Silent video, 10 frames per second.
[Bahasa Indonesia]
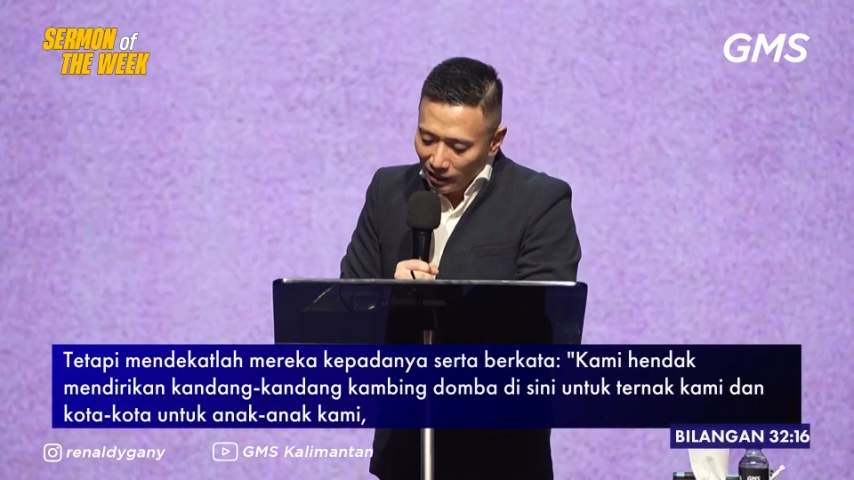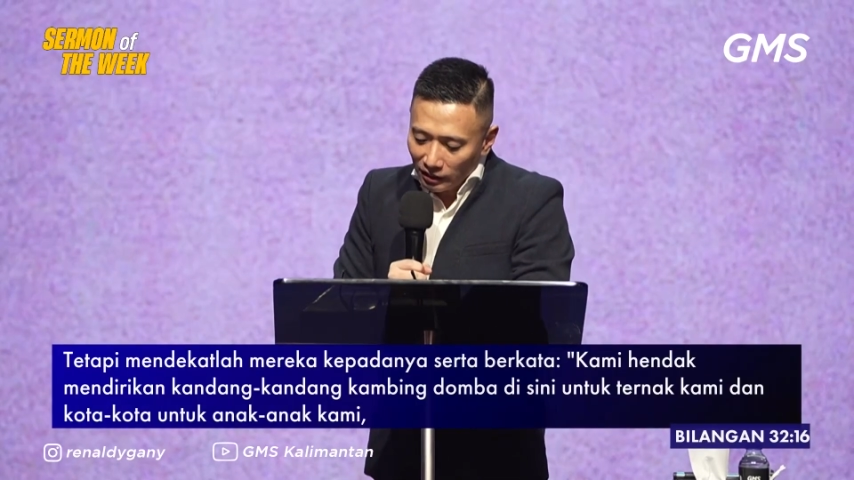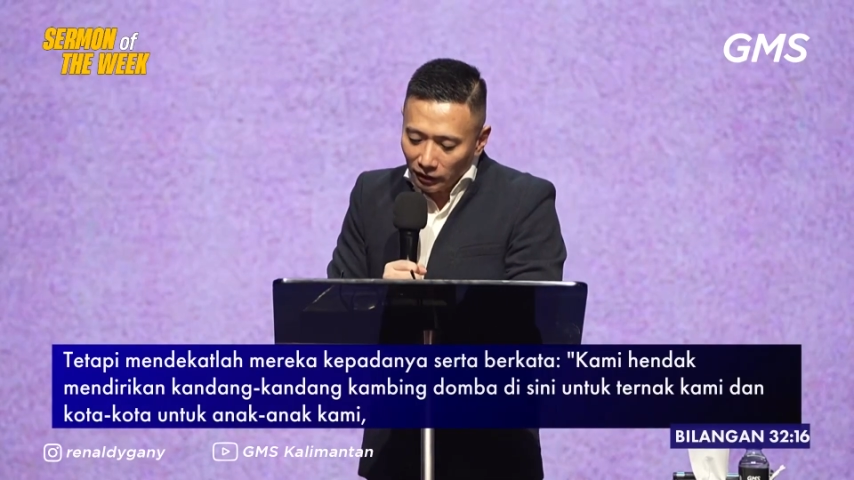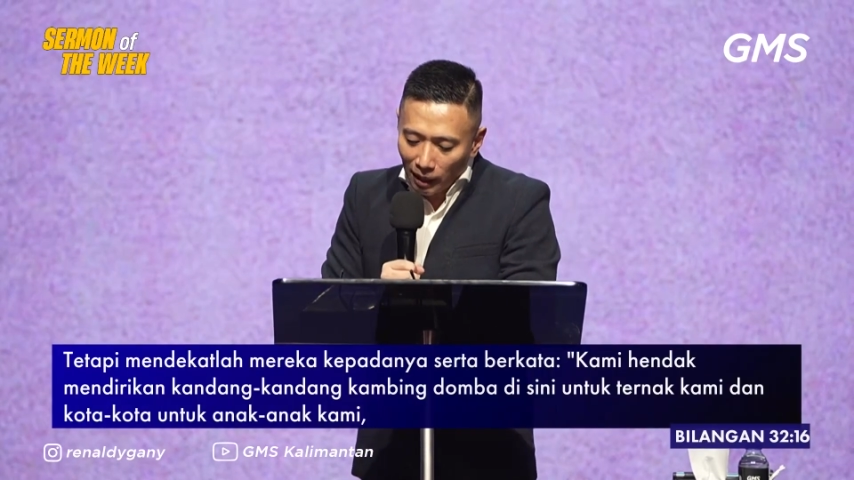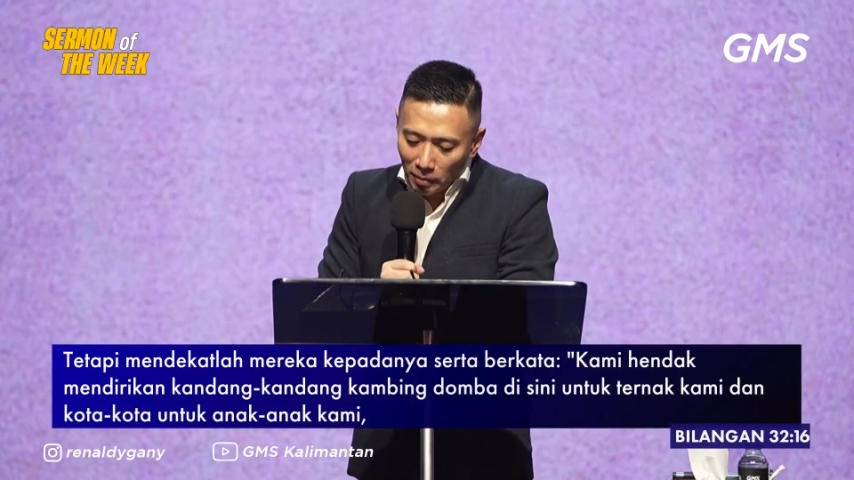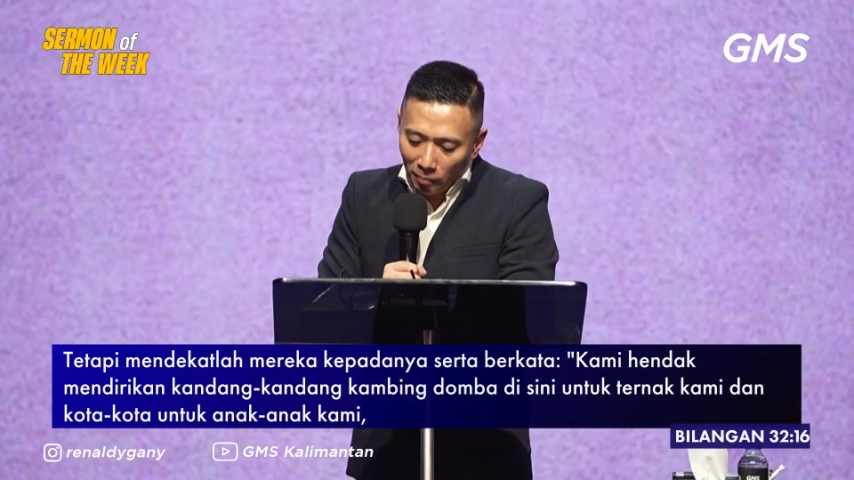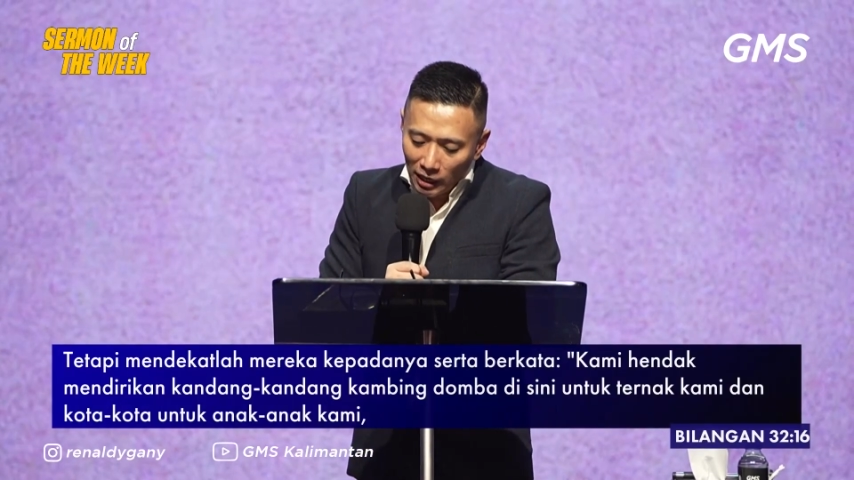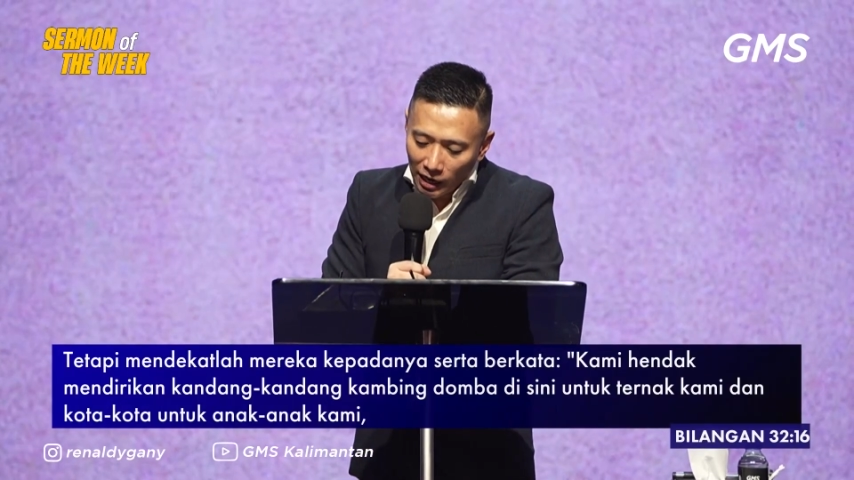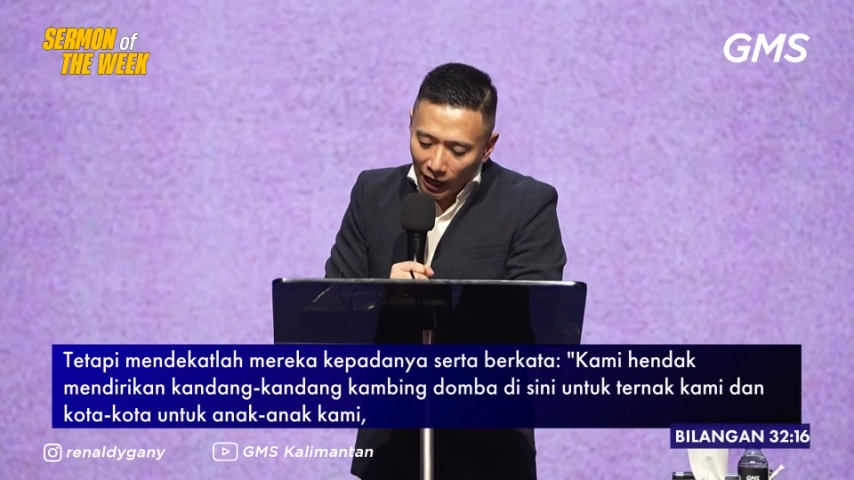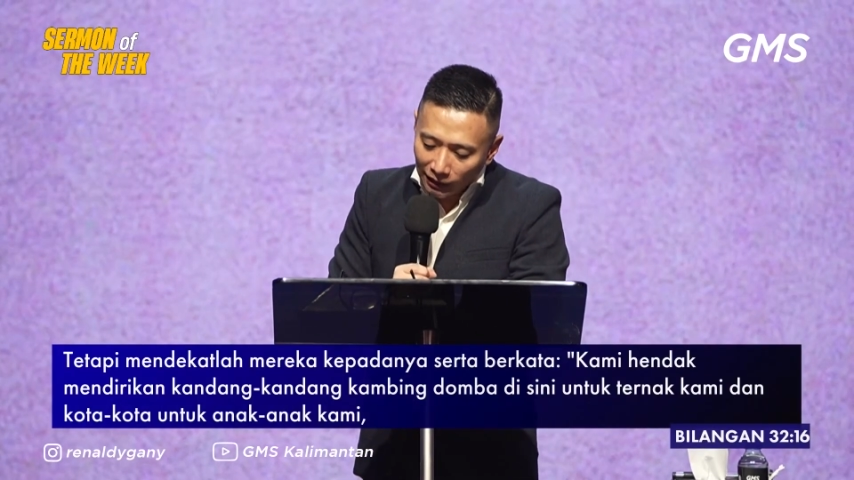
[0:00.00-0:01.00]
Tetapi
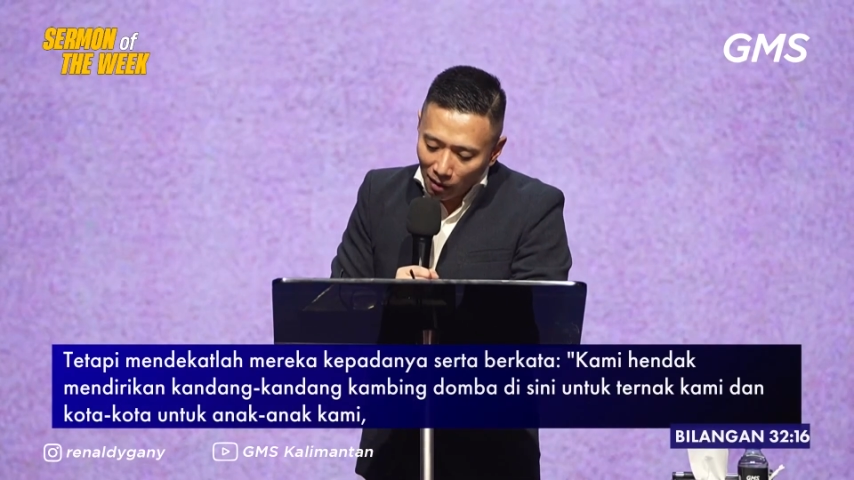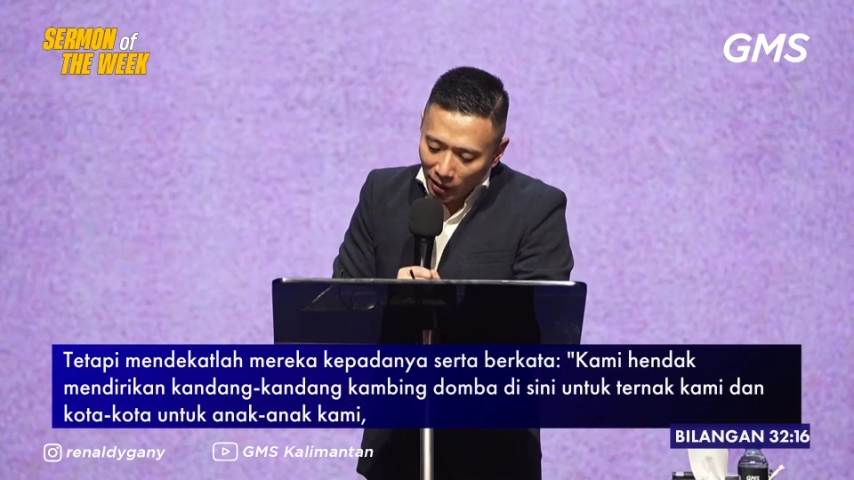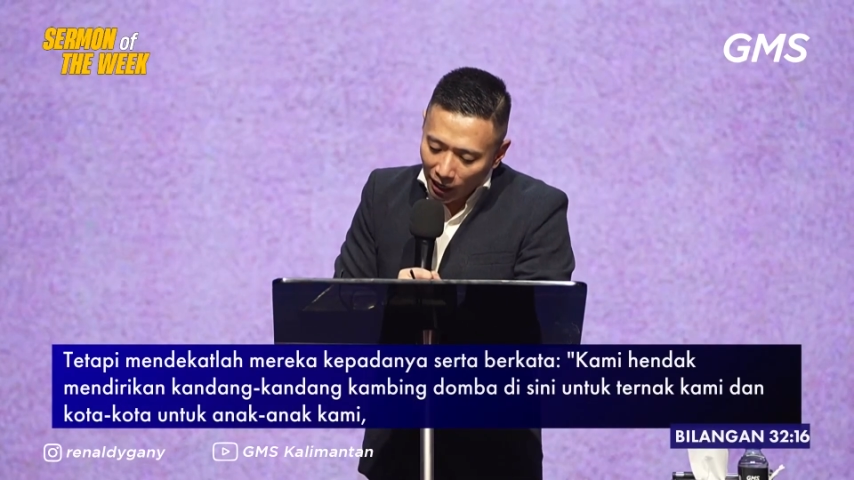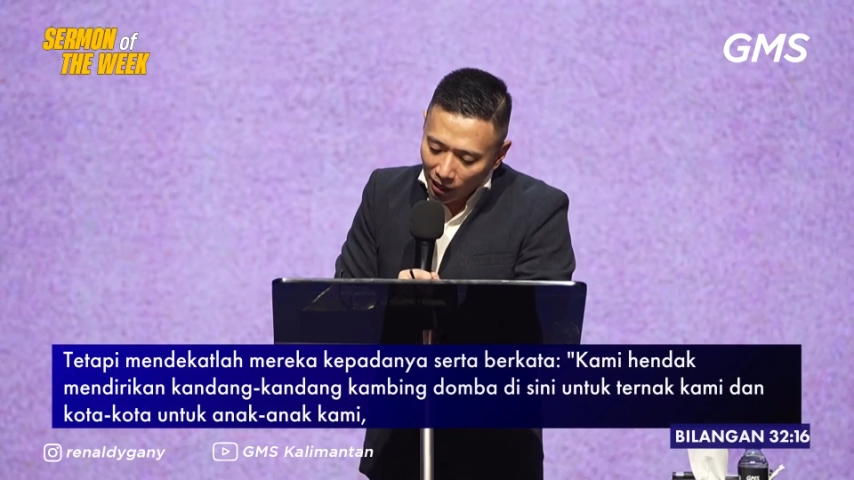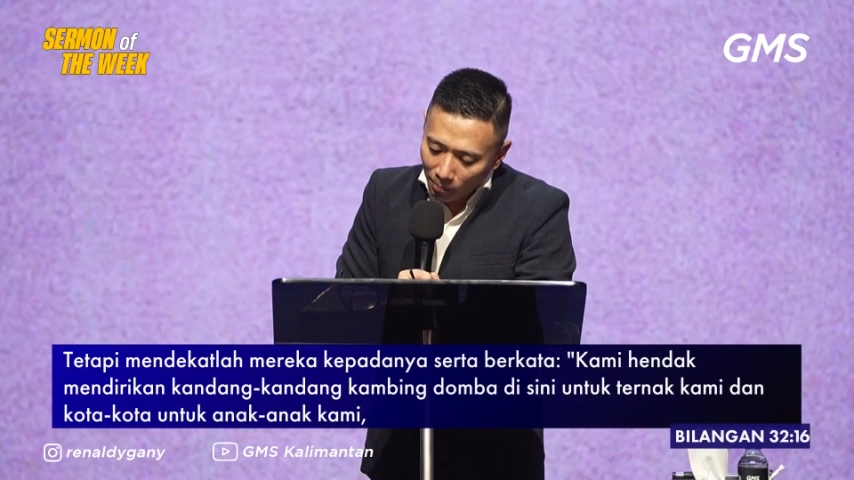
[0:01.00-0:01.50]
mendekatlah mereka